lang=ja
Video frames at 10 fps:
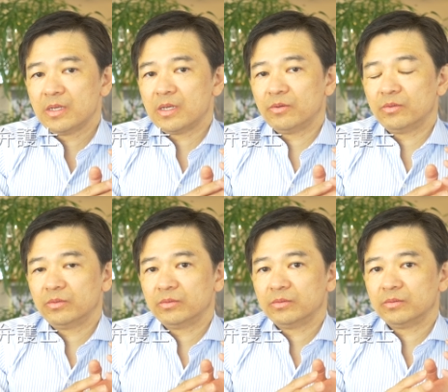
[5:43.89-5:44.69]
あ
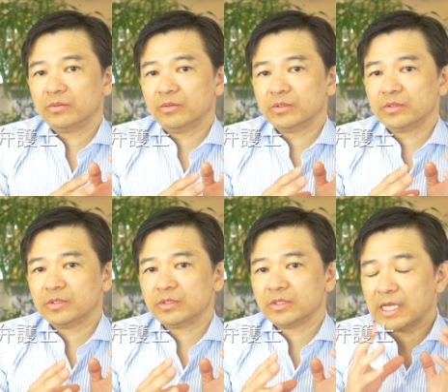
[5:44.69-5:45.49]
の
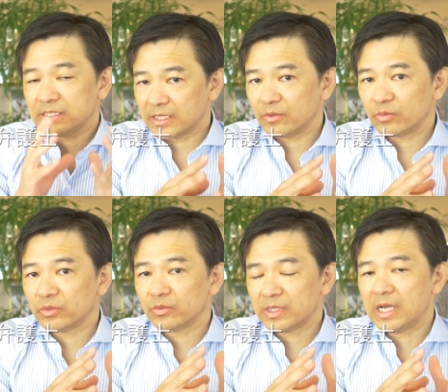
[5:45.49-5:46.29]
財産のこ
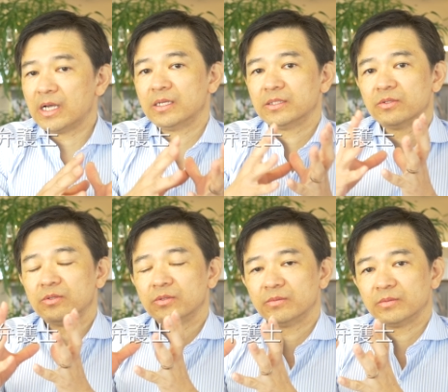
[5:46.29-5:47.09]
ととかその
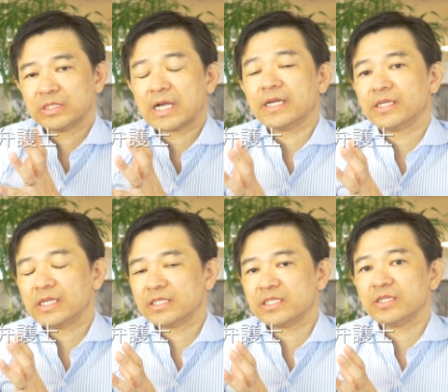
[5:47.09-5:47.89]
社会的
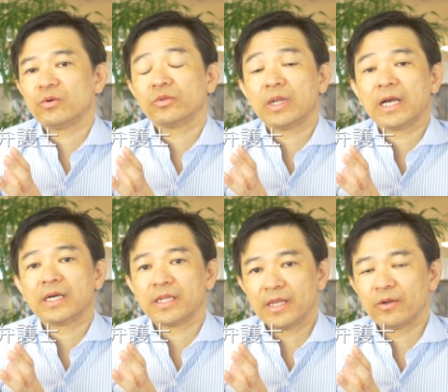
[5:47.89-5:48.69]
な地位のことなん
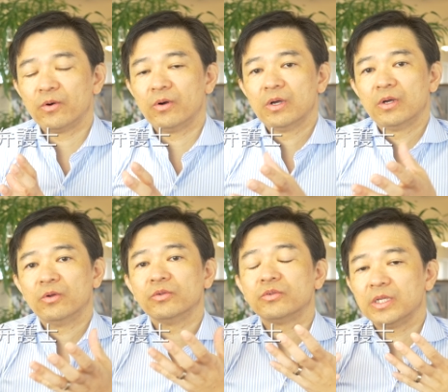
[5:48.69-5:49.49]
かでねこう
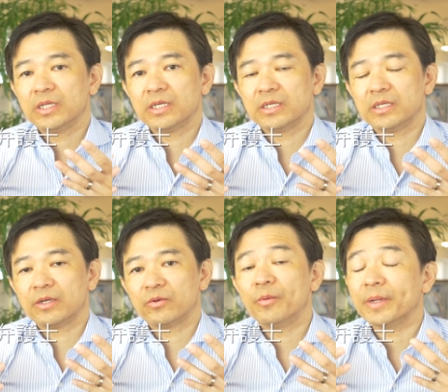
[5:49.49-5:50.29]
本当にあ
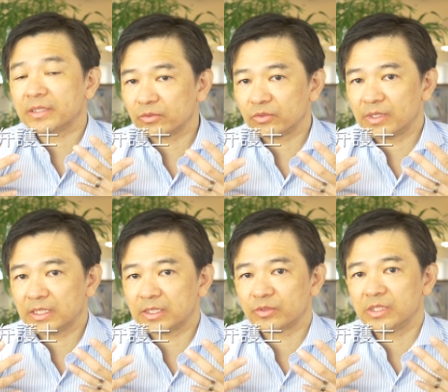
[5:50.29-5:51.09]
の困ったことに
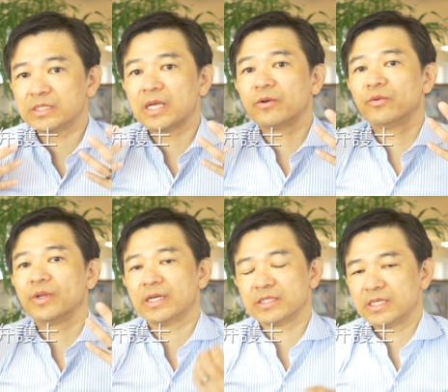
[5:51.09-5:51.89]
なった時に最後に
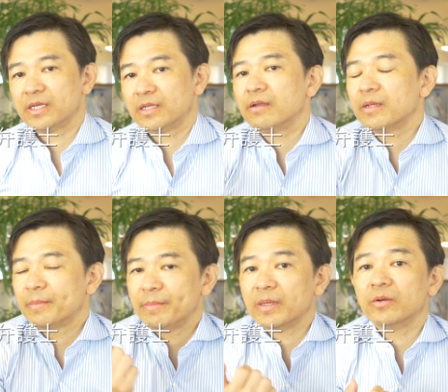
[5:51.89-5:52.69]
お願いしなきゃいけないのはやっ
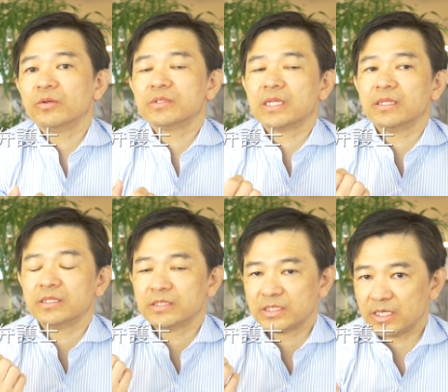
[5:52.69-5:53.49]
ぱり弁護士さん
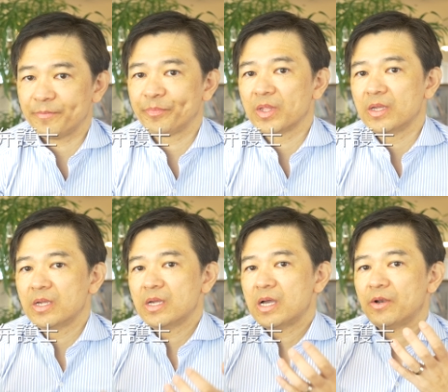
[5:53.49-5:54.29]
ですし
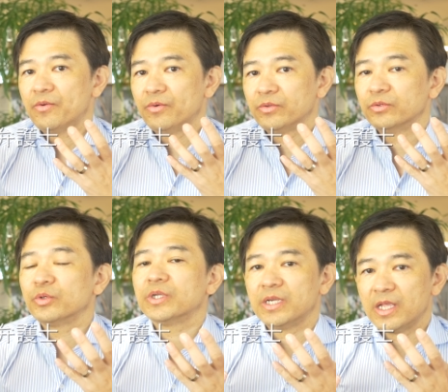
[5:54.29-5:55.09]
あのその
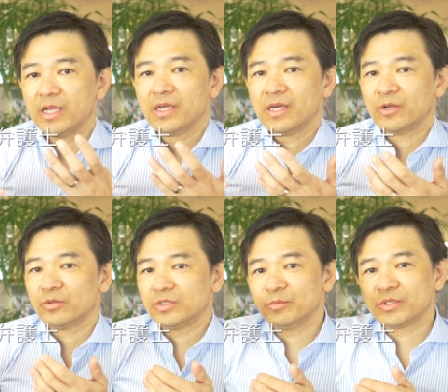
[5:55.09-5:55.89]
時にねあ
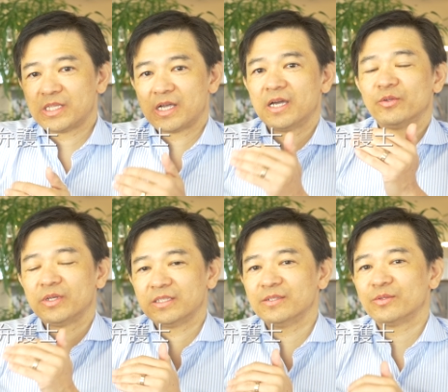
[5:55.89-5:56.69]
の事務所は高いと
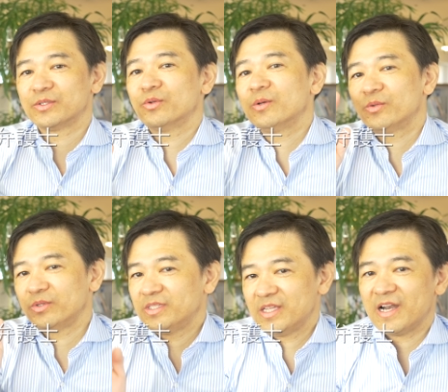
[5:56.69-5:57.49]
か安いとかそんなこと
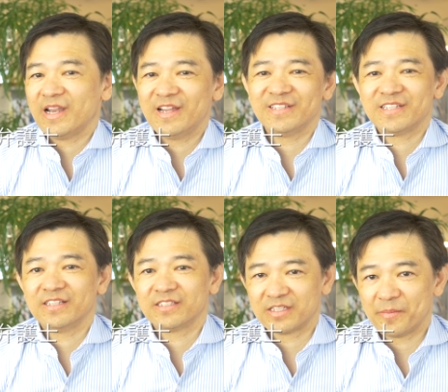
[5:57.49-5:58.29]
言ってられないじゃな
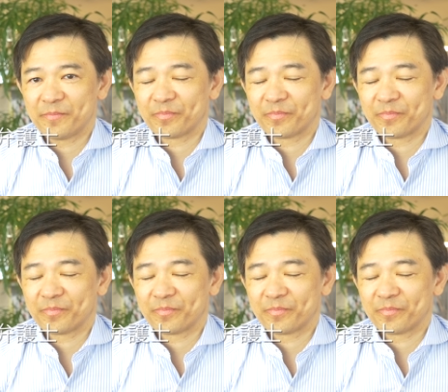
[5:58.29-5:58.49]
いですか